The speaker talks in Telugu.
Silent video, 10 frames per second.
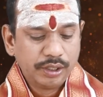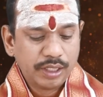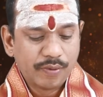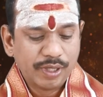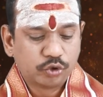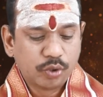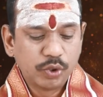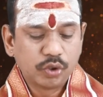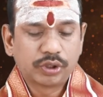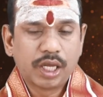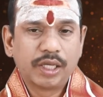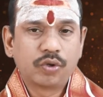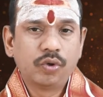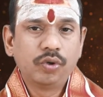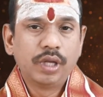ఇరవై తొమ్మిదవ
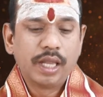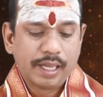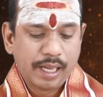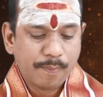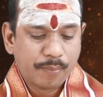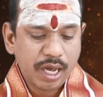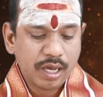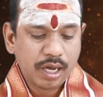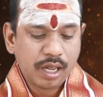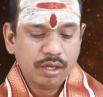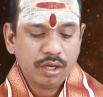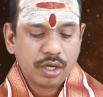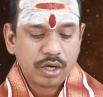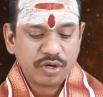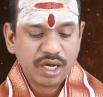తారీఖు ఏప్రిల్ నెల
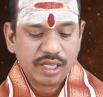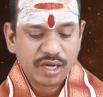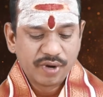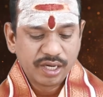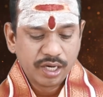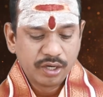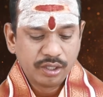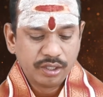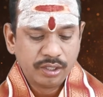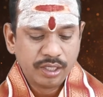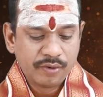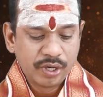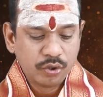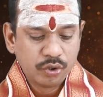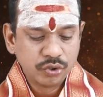రెండు వేల ఇరవై ఏడు ఇరవై
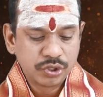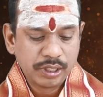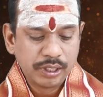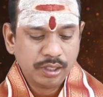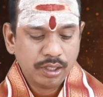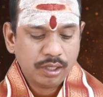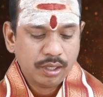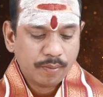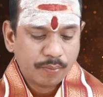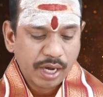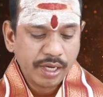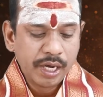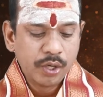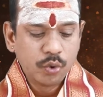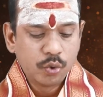రెండు నుంచి
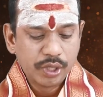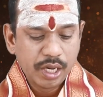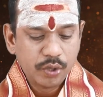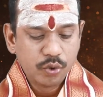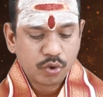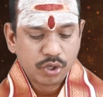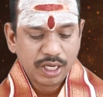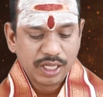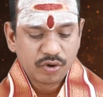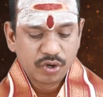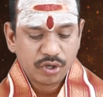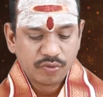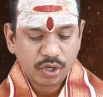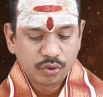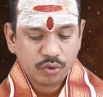పన్నెండు ఏడు రెండు వేల ఇరవై రెండు
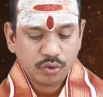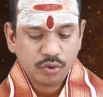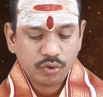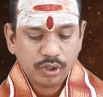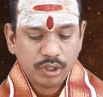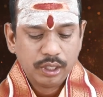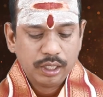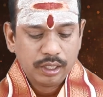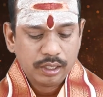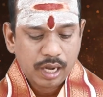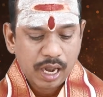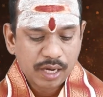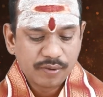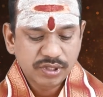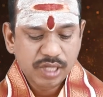వరకు
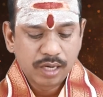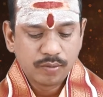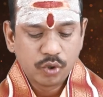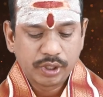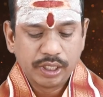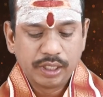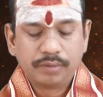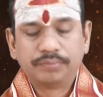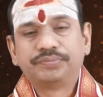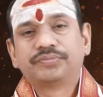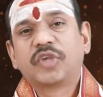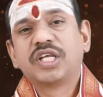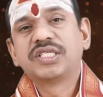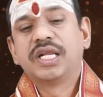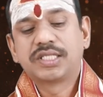ఆరవ స్థానంలోకి
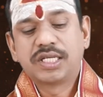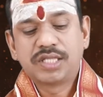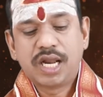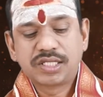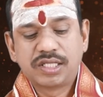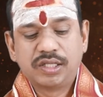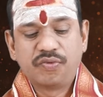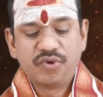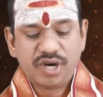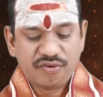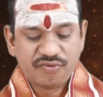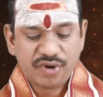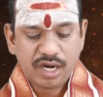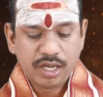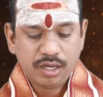శని సంచార స్థితి ఉండడం
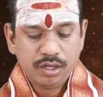వలన